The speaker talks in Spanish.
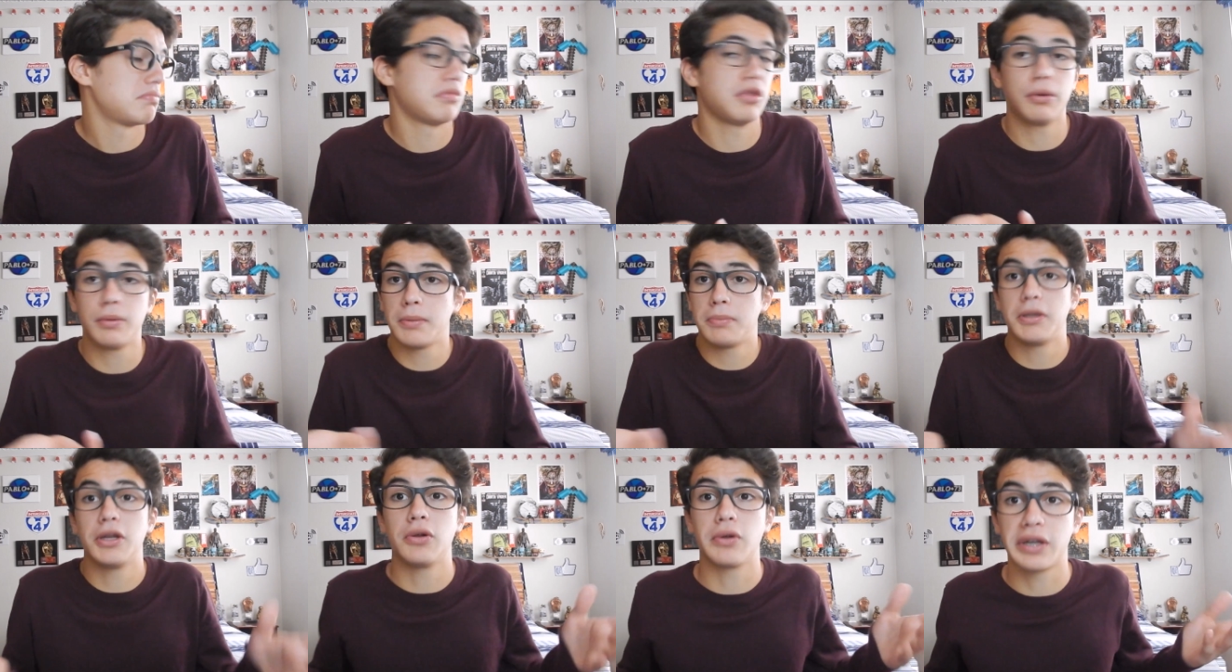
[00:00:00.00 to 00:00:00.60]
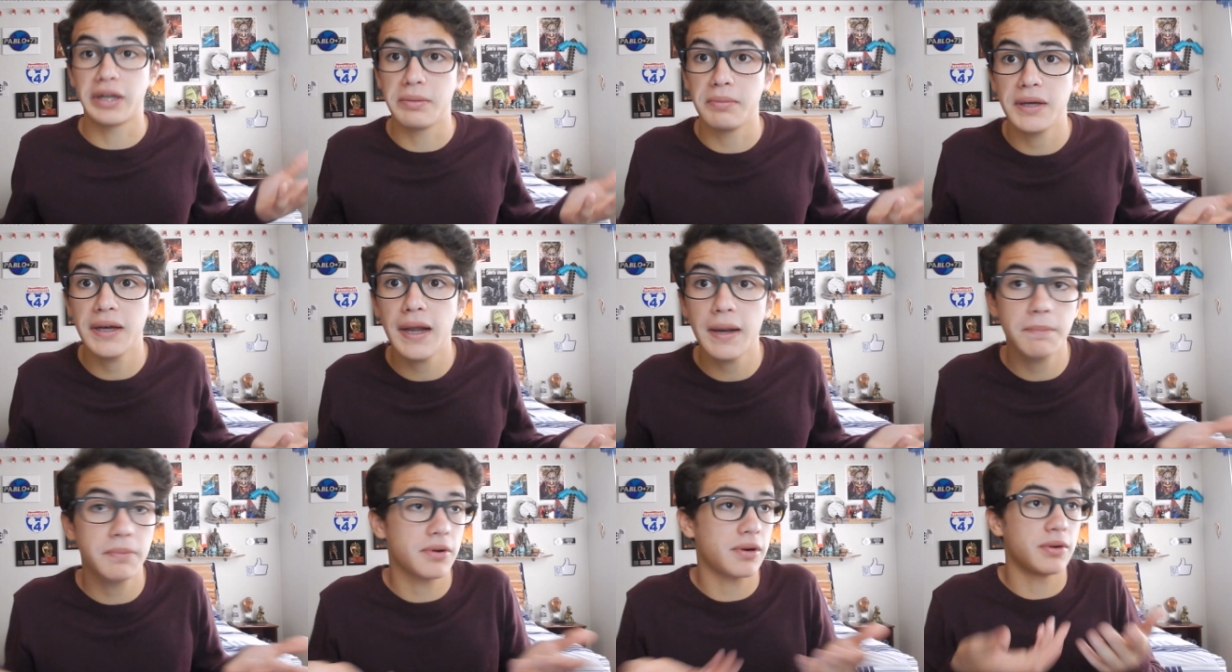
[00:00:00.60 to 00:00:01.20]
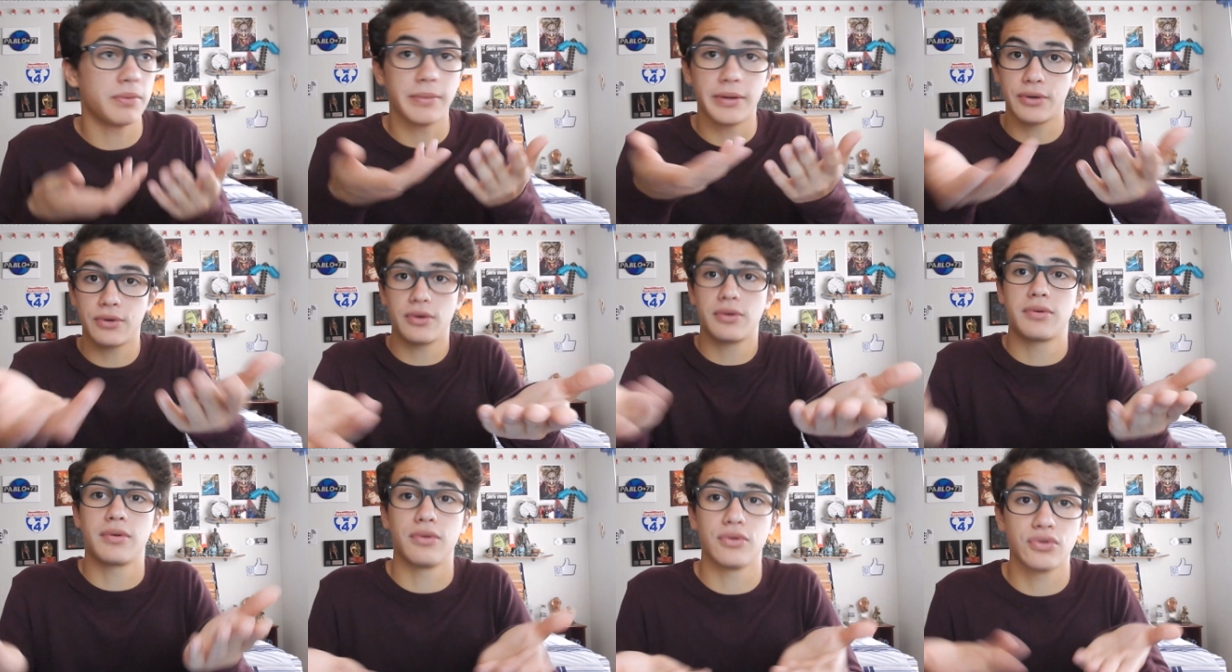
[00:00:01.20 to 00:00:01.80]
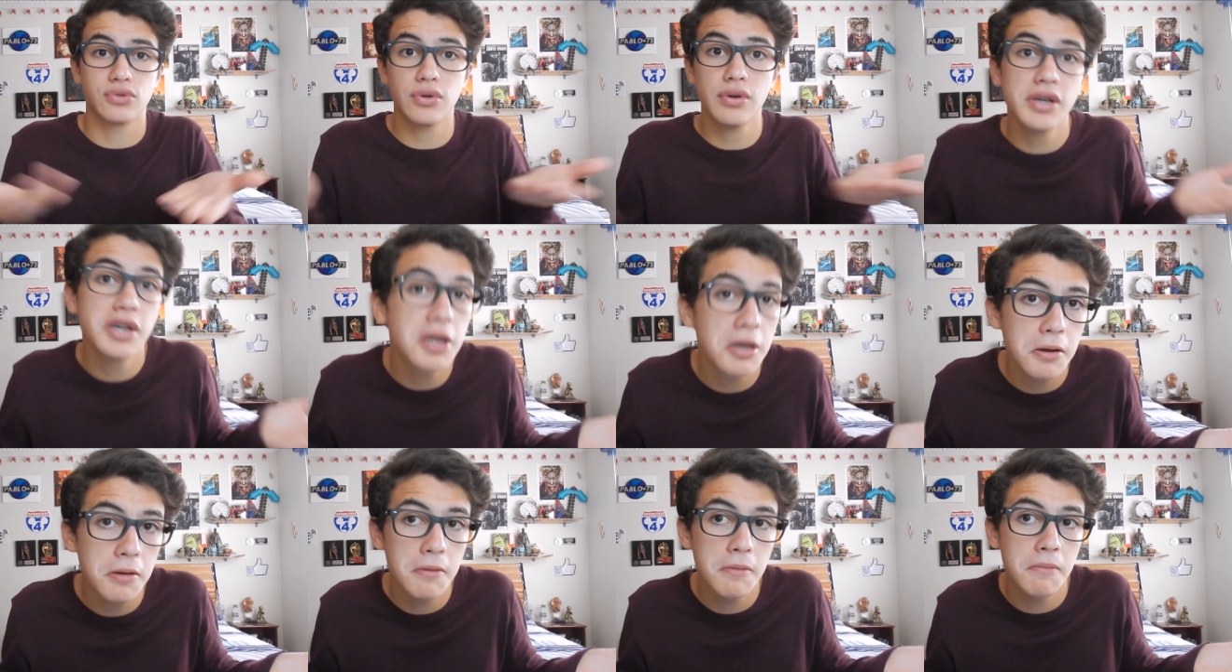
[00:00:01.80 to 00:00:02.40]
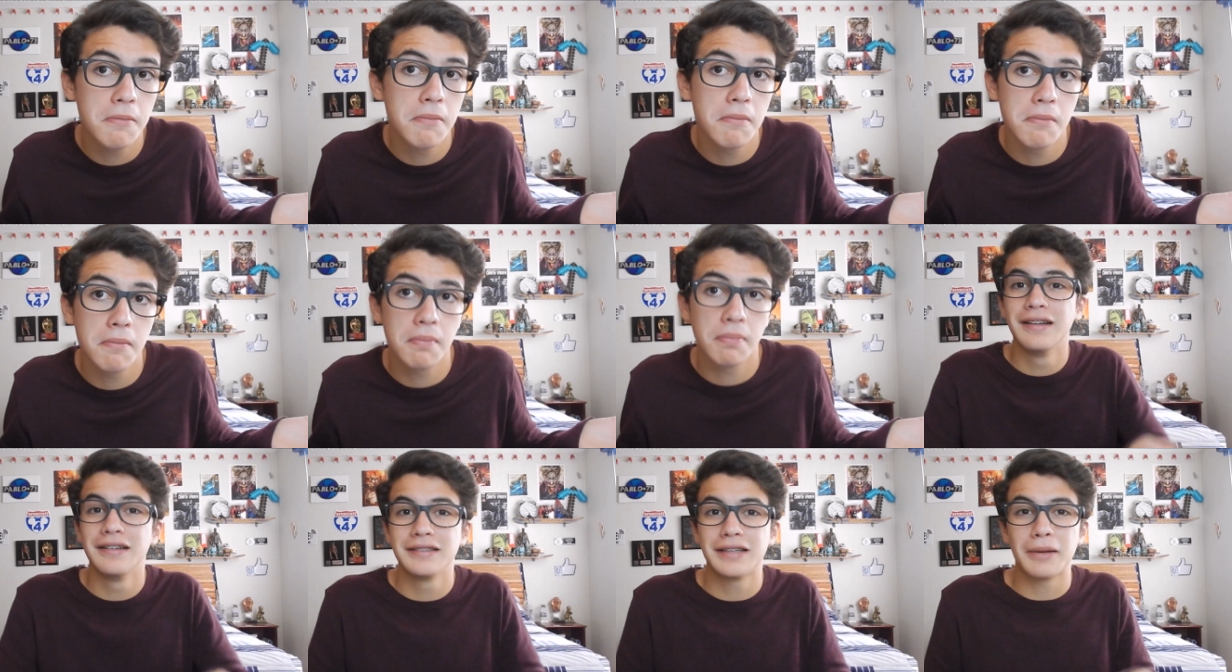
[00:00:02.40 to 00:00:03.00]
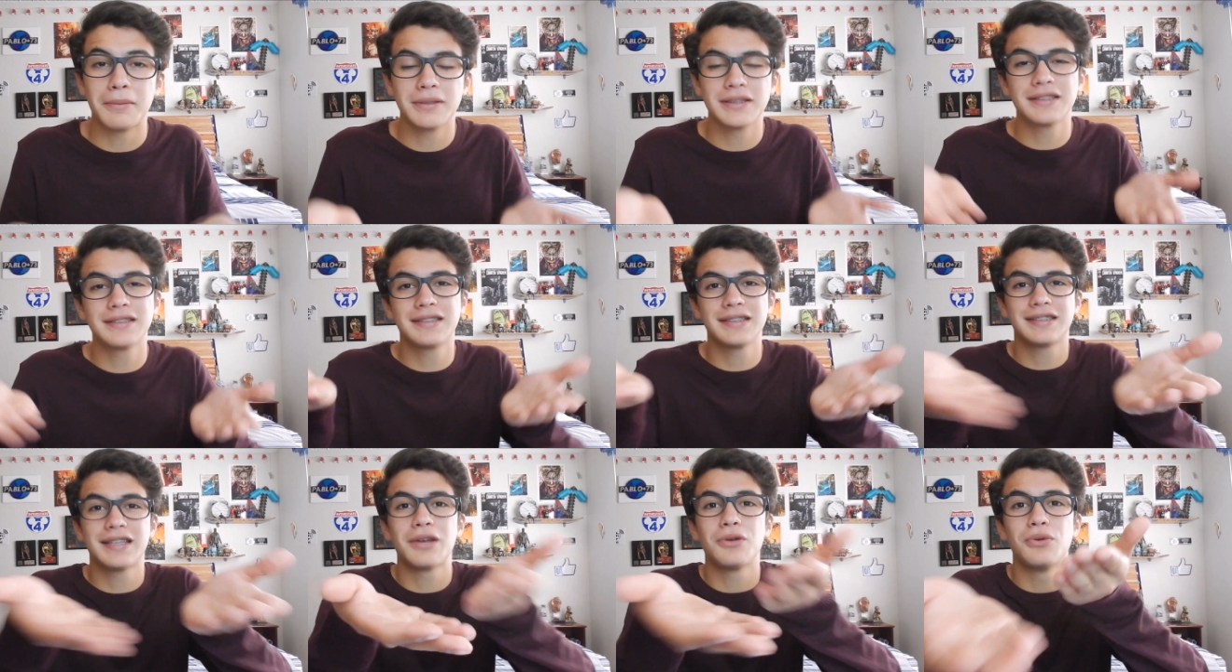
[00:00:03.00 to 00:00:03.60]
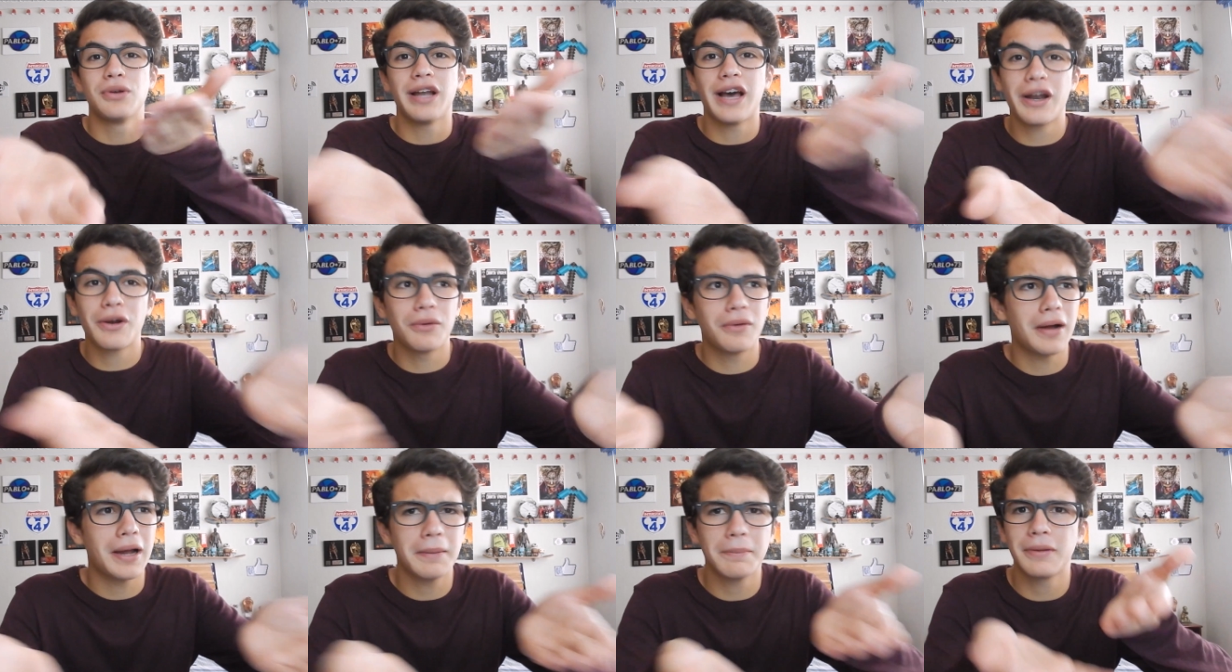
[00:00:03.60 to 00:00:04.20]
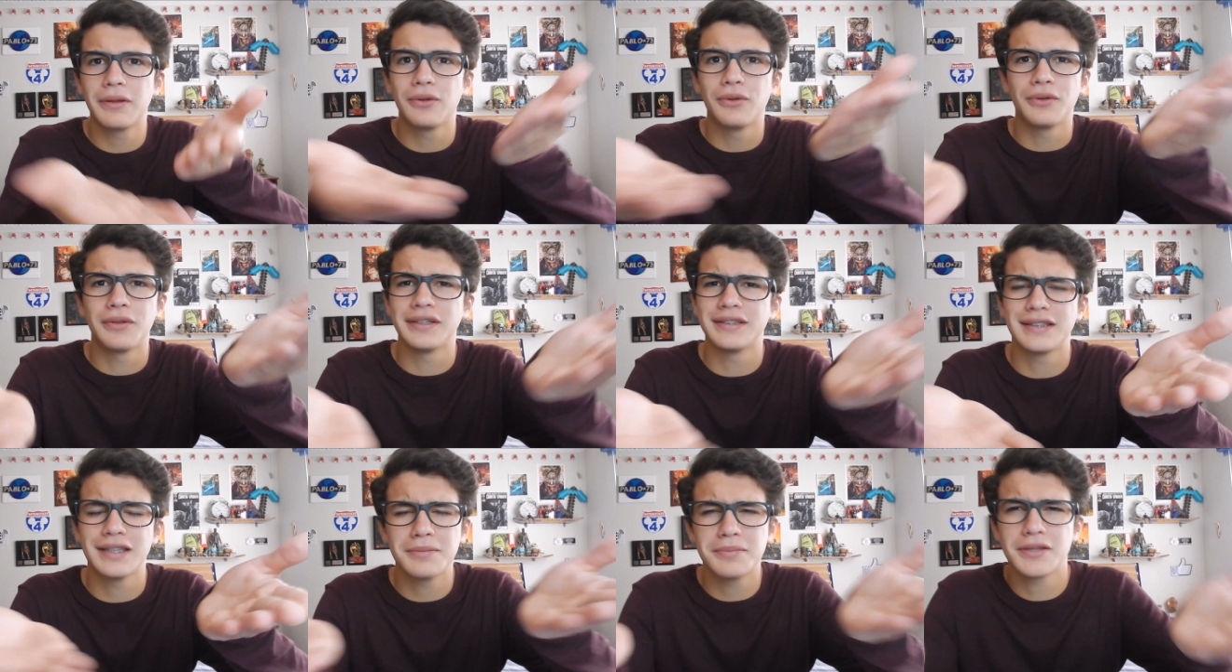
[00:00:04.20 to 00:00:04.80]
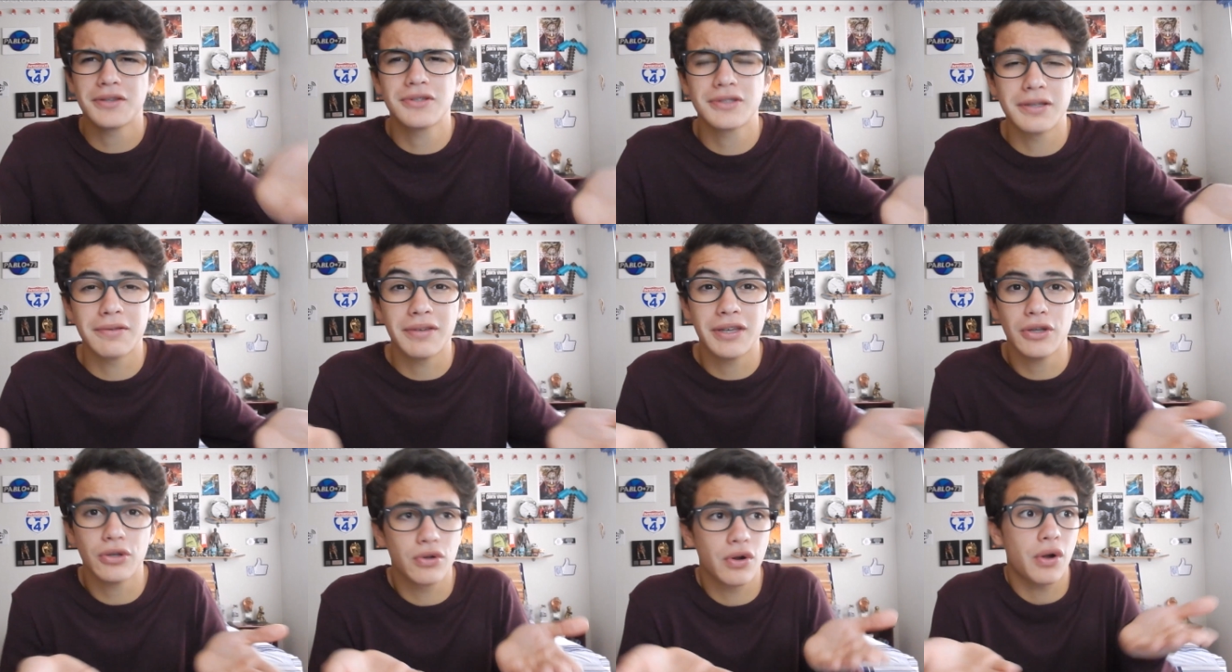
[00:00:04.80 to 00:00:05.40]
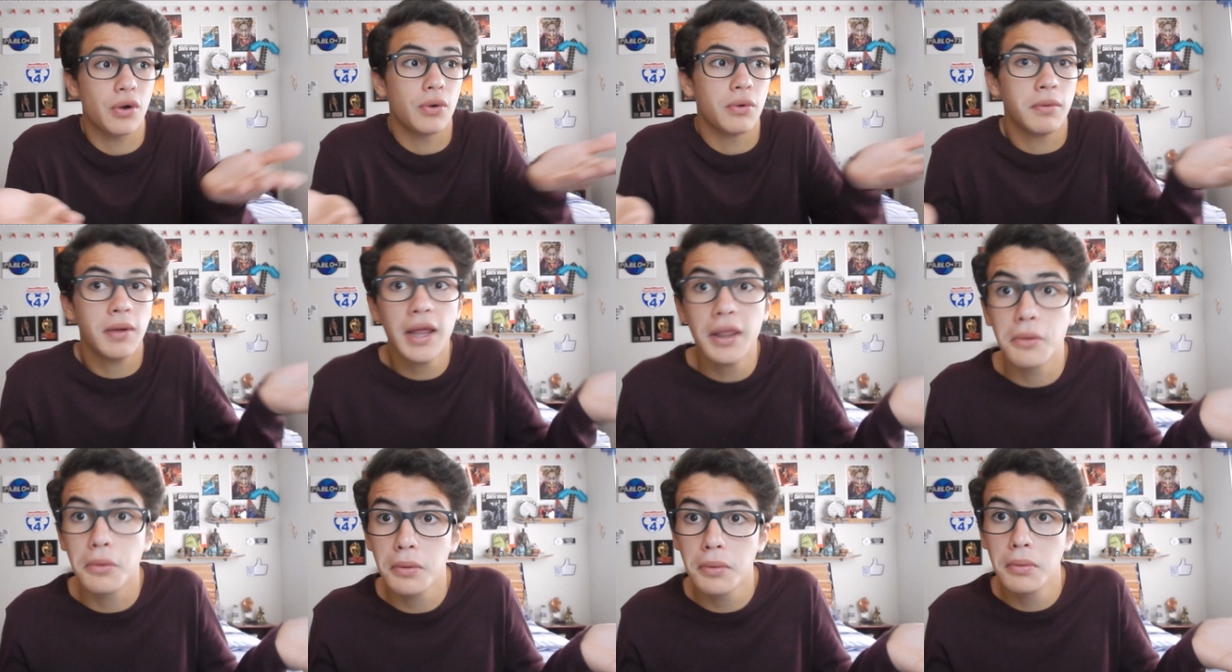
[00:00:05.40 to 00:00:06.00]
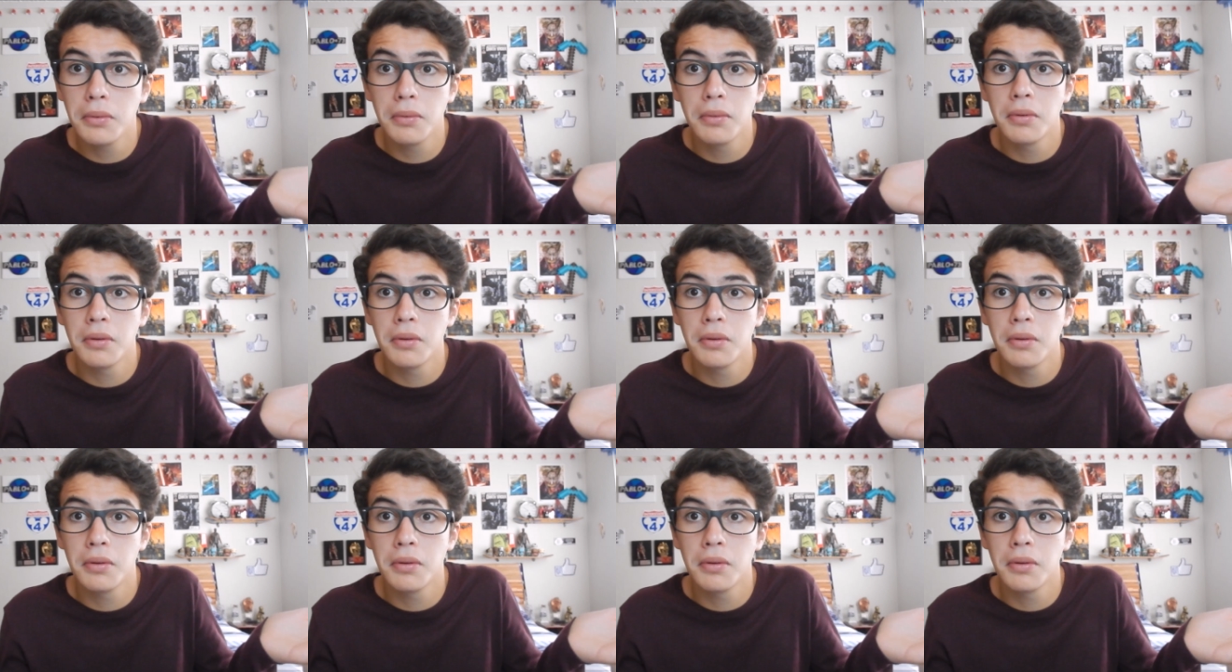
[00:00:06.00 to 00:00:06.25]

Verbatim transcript: No me miro de criminal, pero a lo mejor lo soy. Tal vez este celular o iPad donde estés viendo este video es robado.